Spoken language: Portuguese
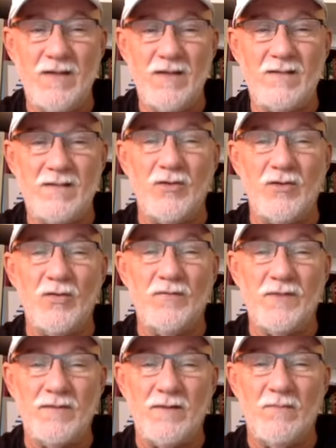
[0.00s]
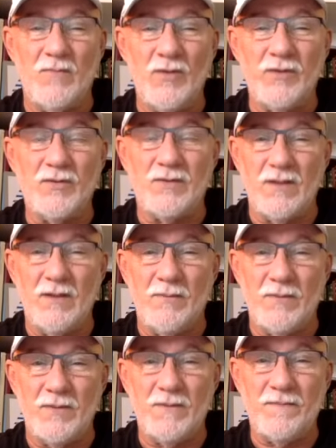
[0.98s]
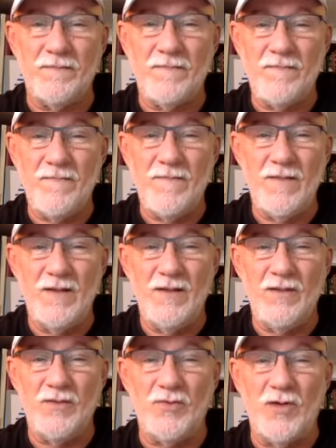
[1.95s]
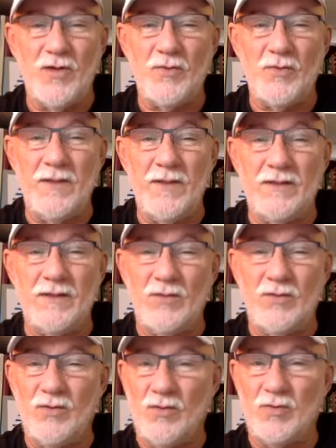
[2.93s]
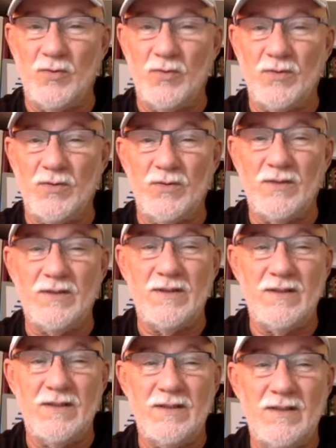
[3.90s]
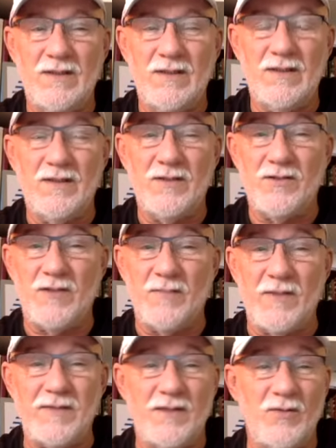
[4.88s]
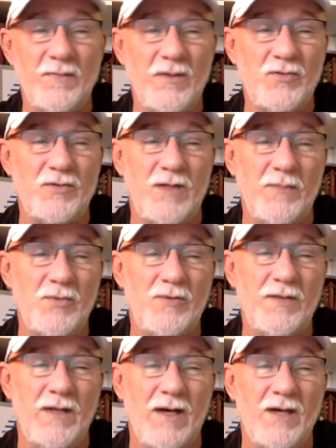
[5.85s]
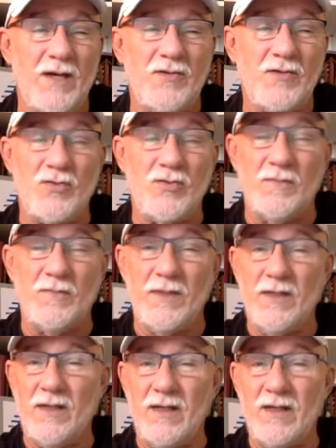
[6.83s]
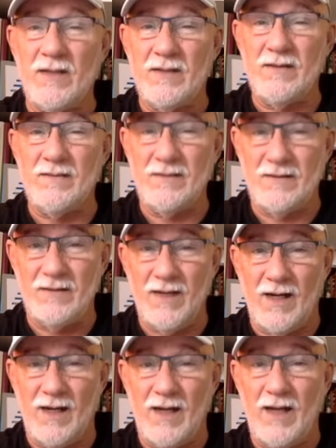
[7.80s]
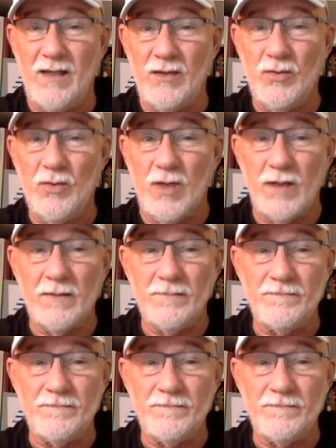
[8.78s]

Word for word: Sem dúvidas, há muito tempo que o nosso planeta, o nosso mundo, está passando pelos tempos finais da sombria era da Kali Yuga.